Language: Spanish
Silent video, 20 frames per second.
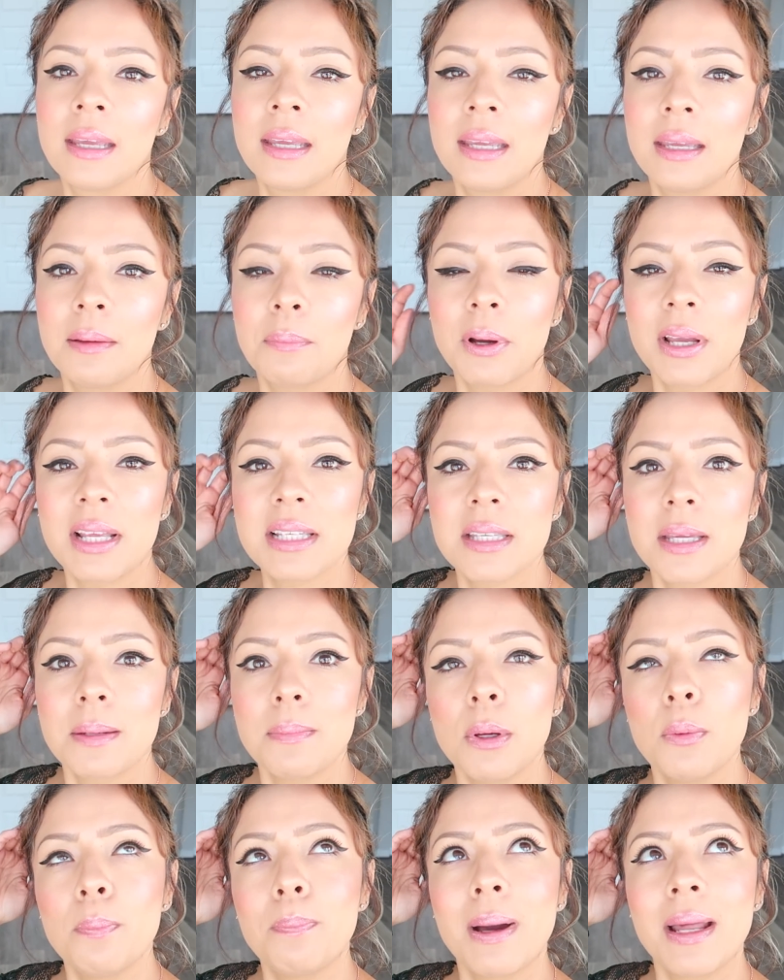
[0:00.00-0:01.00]
Y voy a
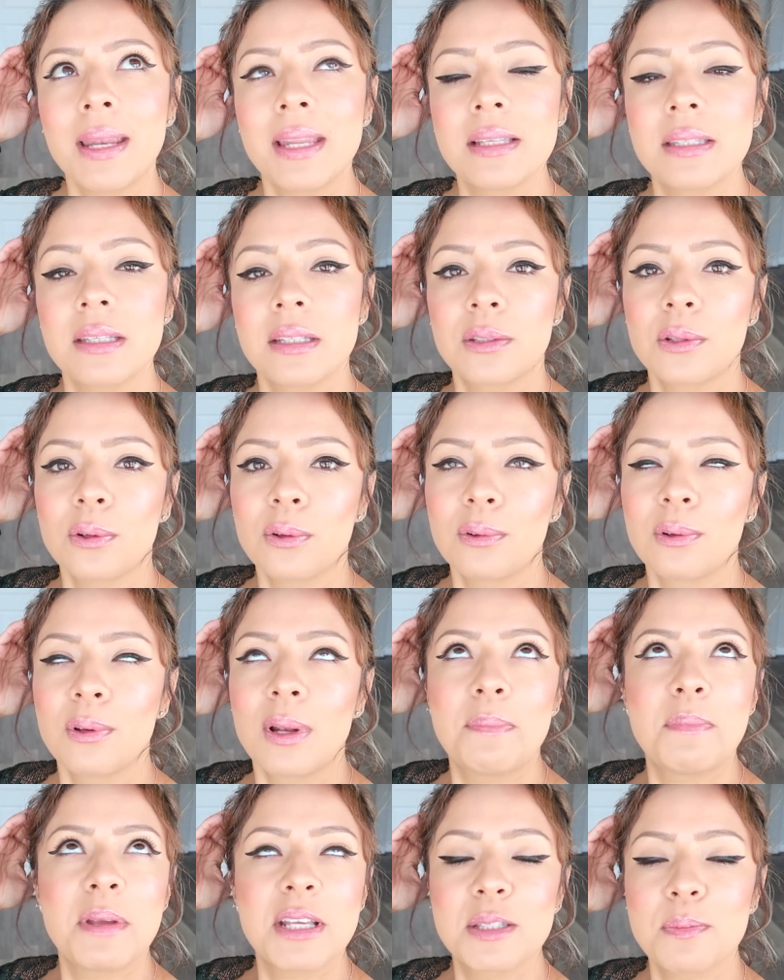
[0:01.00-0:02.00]
hacerme un panecito,
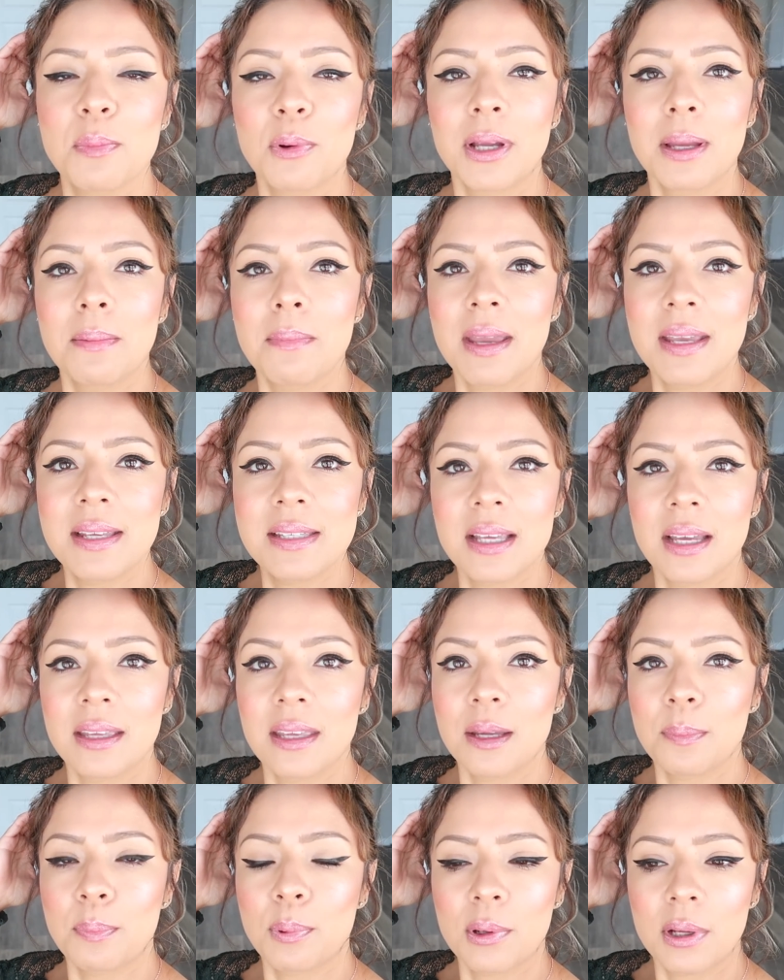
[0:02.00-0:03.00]
mismo que me hice
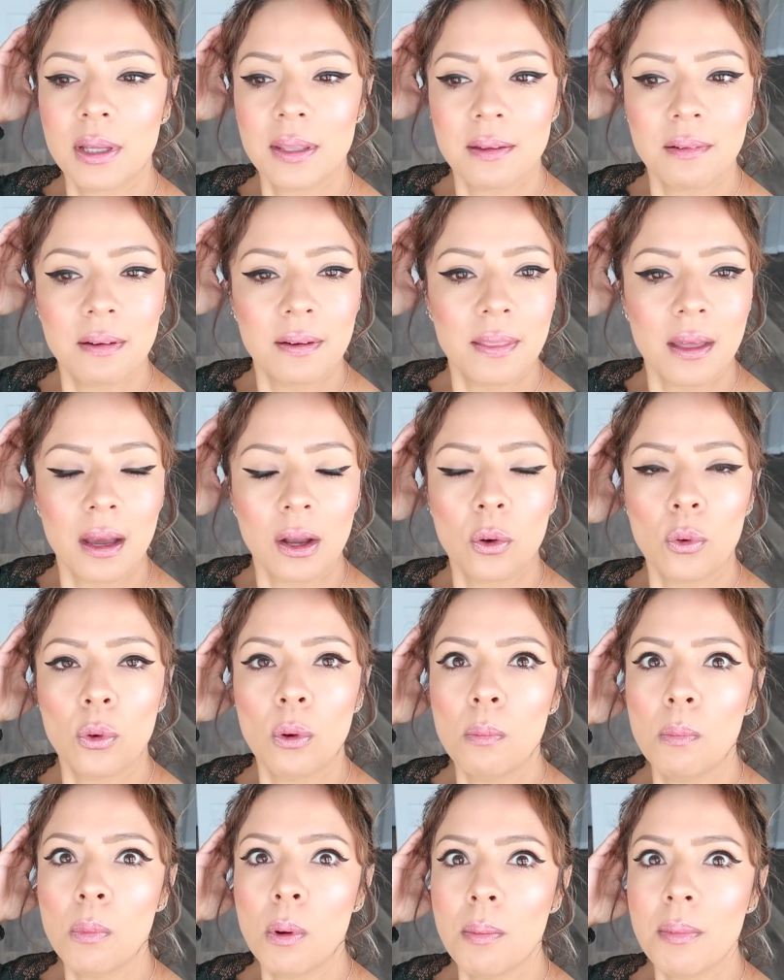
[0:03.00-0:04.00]
ayer, porque de verdad,
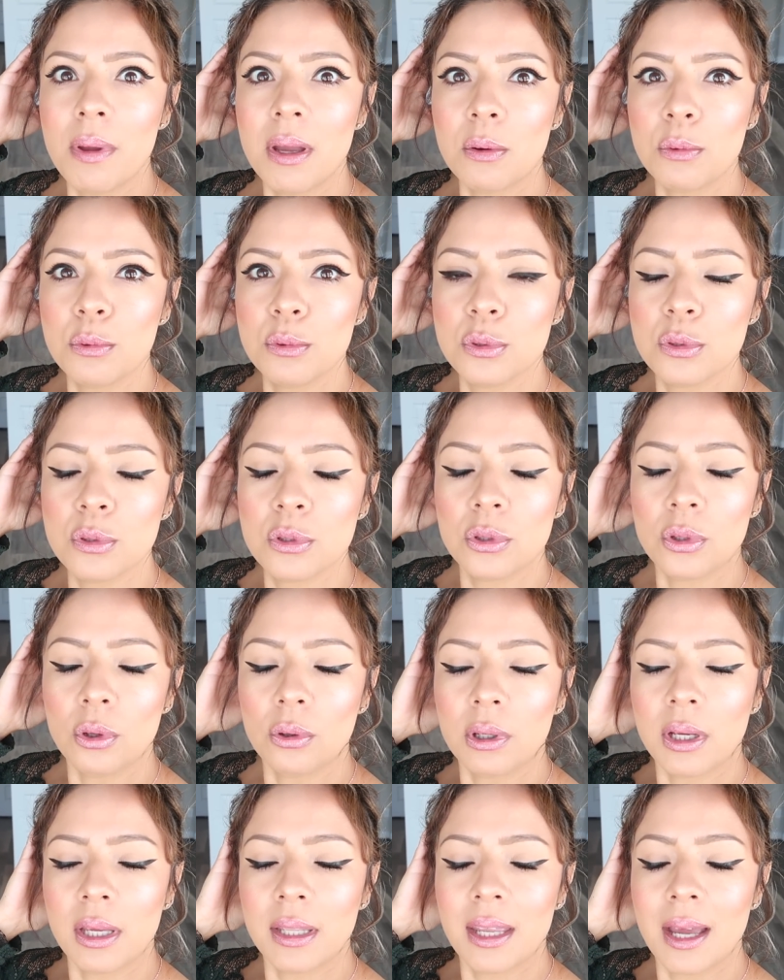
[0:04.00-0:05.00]
como me
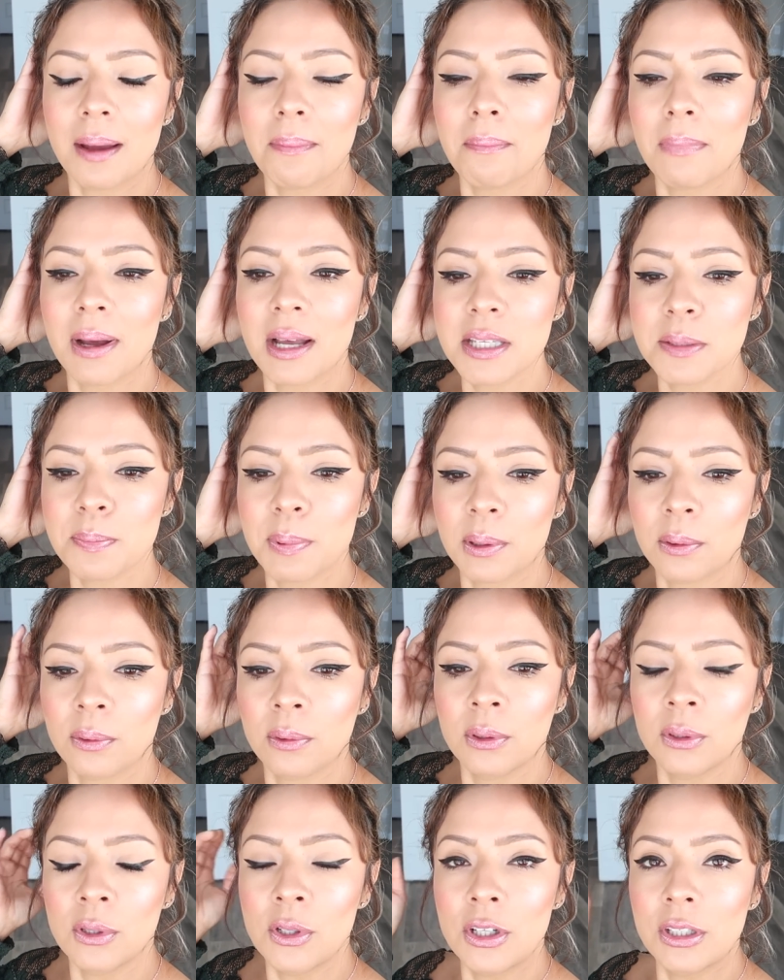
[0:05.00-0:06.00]
gustó, quería más, pero
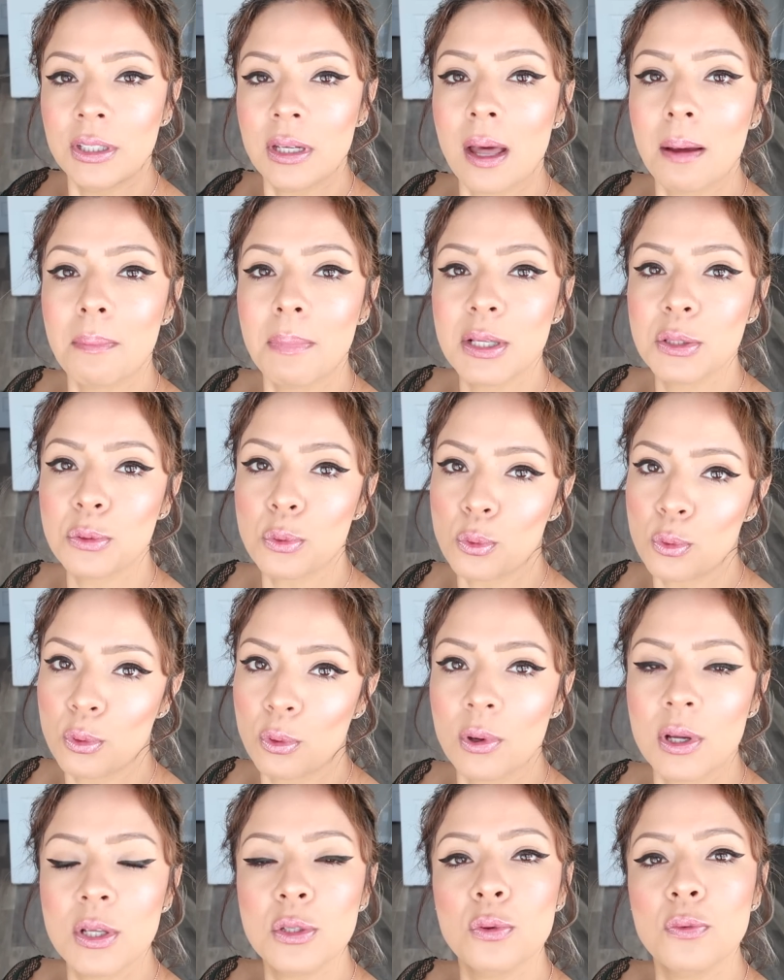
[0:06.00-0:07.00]
nada más
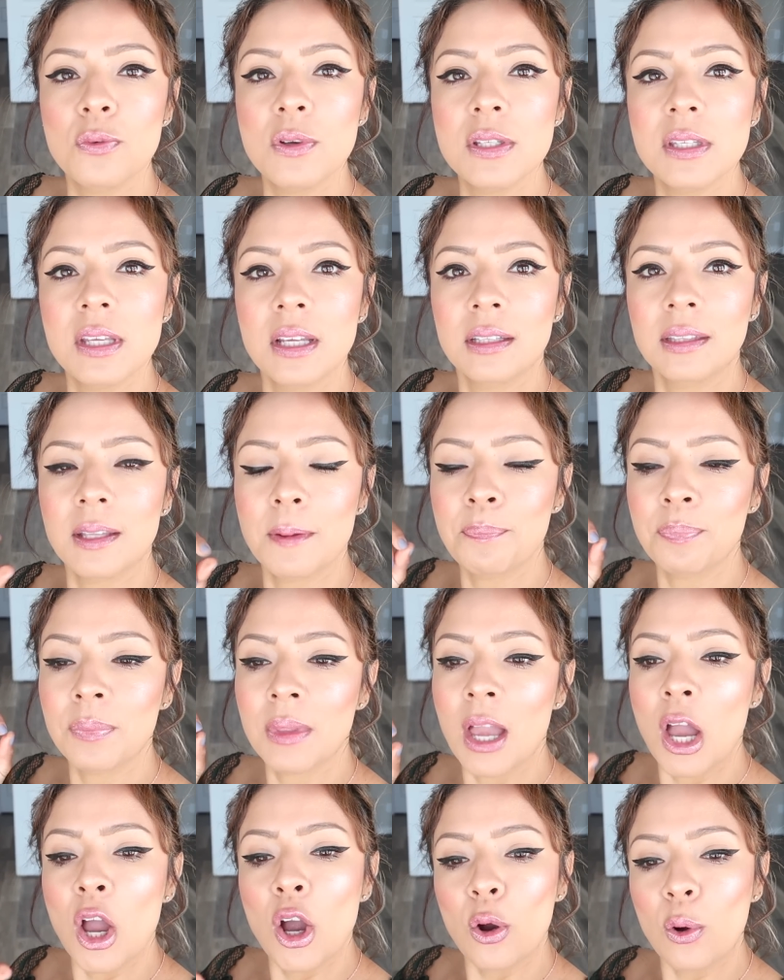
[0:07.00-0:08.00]
uno es suficiente.
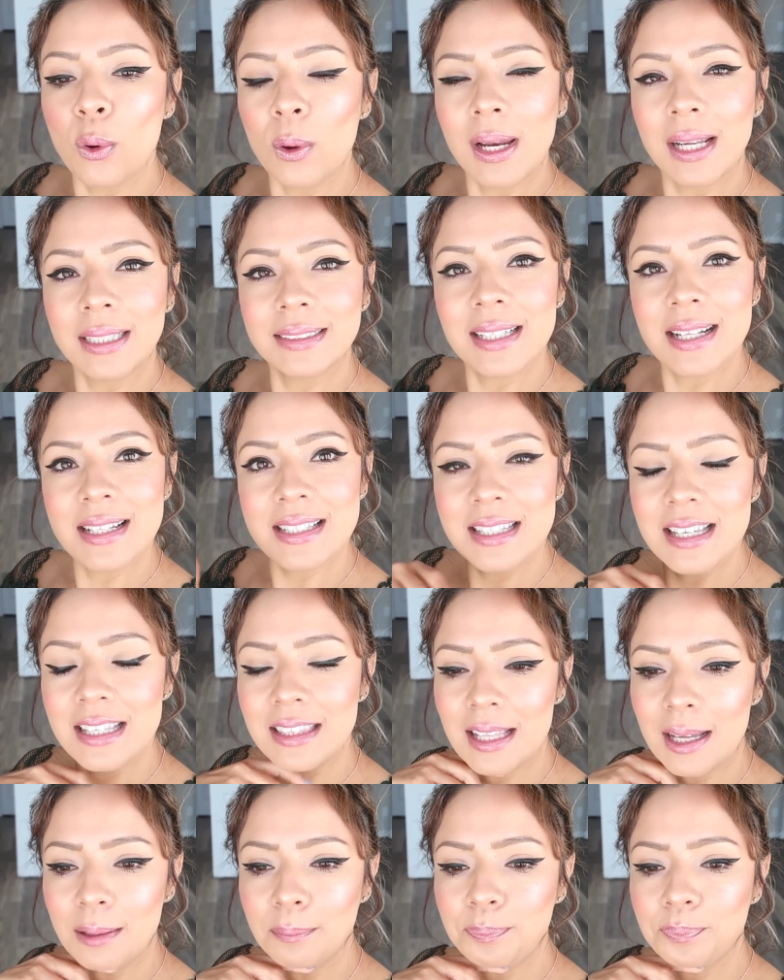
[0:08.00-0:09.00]
Con la
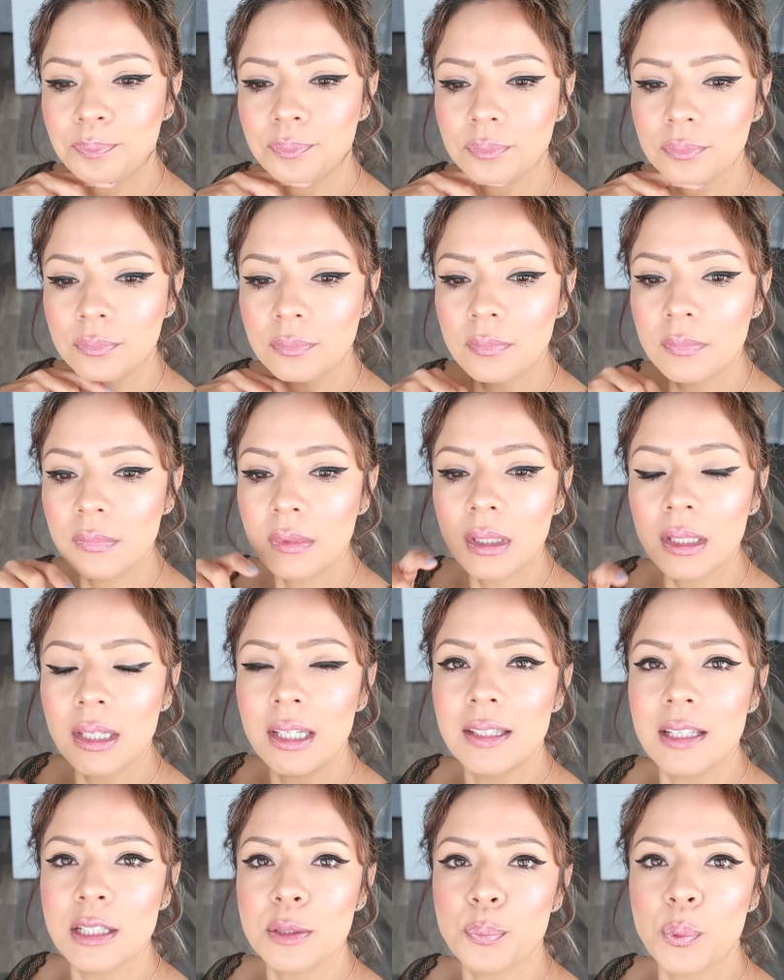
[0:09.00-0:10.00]
salsita,
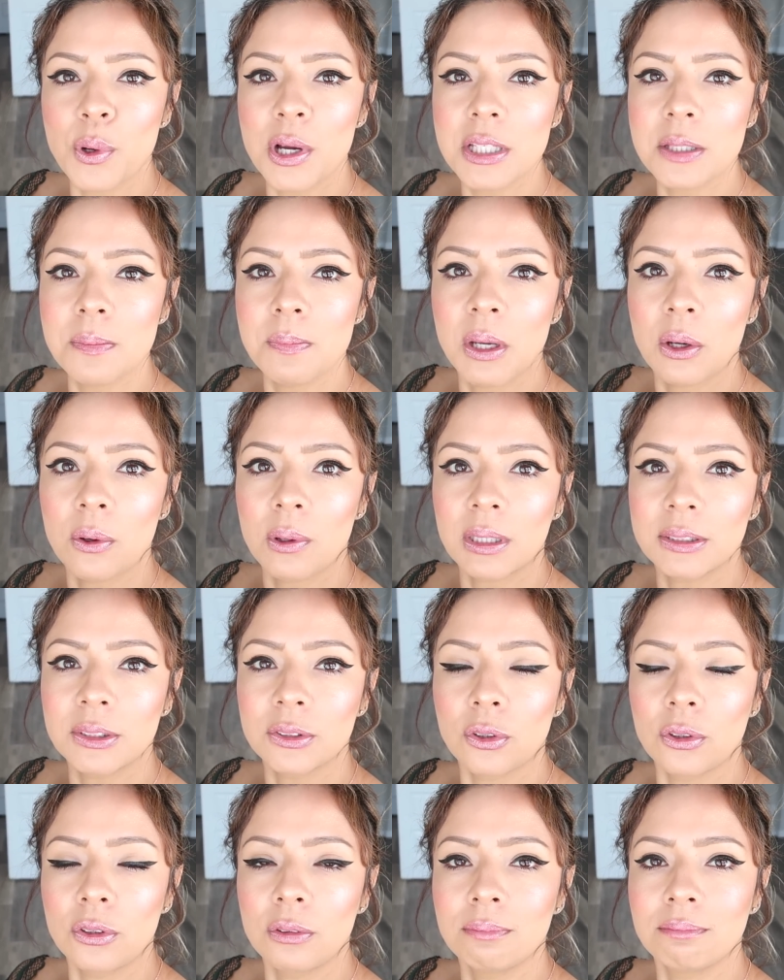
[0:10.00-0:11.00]
y después mi
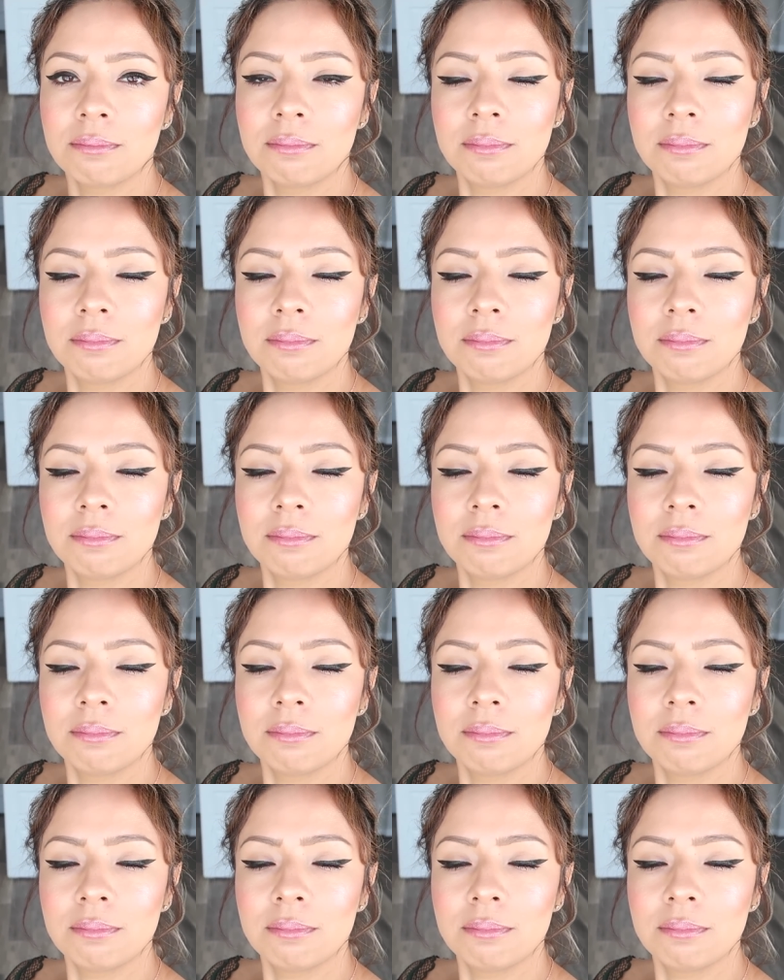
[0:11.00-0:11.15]
corazón